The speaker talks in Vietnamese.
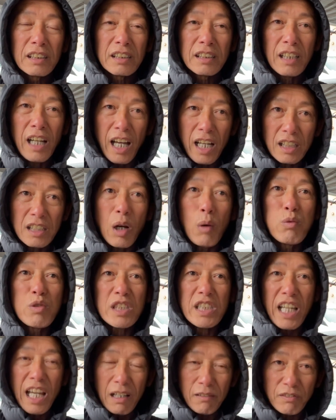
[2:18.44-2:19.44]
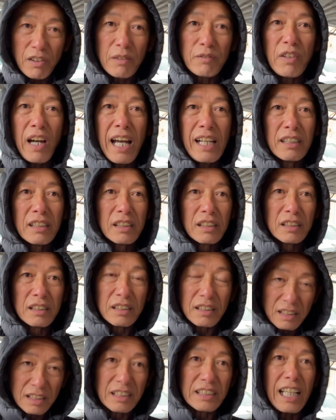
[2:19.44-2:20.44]
hệ thống xe VinFast
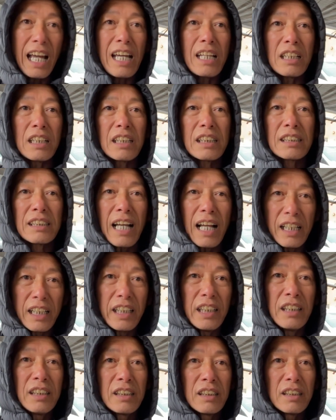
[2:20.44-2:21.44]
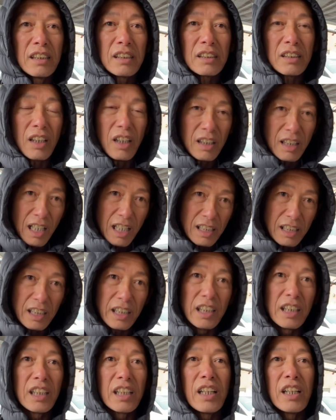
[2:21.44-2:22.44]
tại Cali đó là cái
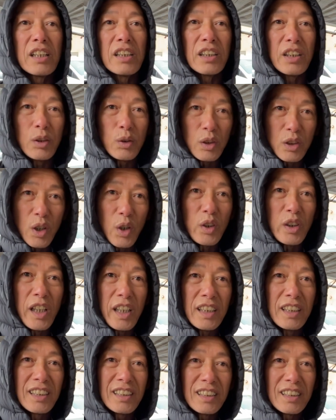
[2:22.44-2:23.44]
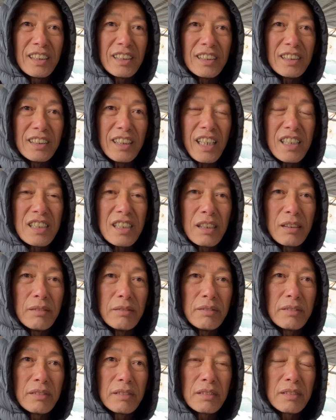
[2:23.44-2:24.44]
ý kiến riêng của tôi thôi cái ý
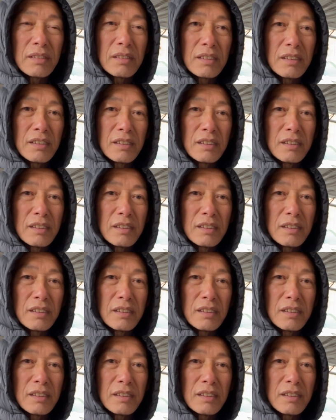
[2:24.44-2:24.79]
anh nói là